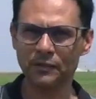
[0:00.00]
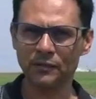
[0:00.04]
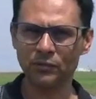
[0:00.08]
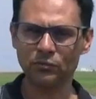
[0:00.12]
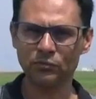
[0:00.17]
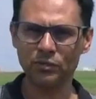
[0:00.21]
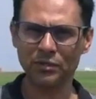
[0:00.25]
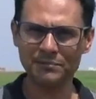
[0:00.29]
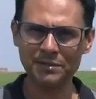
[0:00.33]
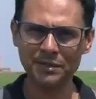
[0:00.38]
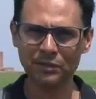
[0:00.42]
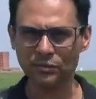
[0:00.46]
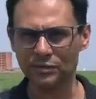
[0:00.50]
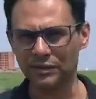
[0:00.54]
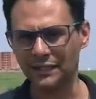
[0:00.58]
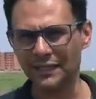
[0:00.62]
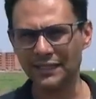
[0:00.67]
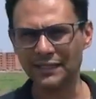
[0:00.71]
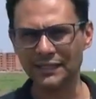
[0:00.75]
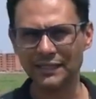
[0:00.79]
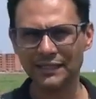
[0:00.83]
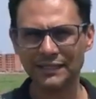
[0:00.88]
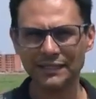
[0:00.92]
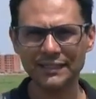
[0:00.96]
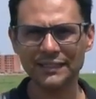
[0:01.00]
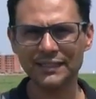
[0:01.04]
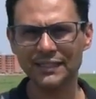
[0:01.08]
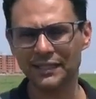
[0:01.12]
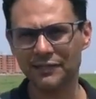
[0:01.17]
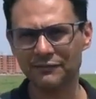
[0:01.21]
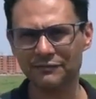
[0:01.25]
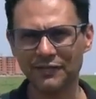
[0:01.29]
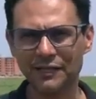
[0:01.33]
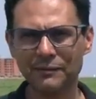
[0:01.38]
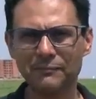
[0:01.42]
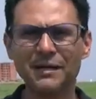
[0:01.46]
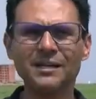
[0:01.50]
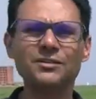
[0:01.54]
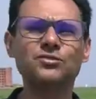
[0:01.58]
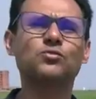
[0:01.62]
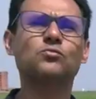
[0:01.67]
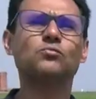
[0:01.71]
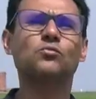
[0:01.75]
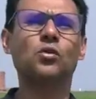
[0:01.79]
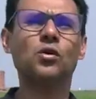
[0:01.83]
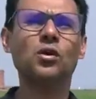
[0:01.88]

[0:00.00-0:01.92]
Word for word: O amigo dela iria levar, mas um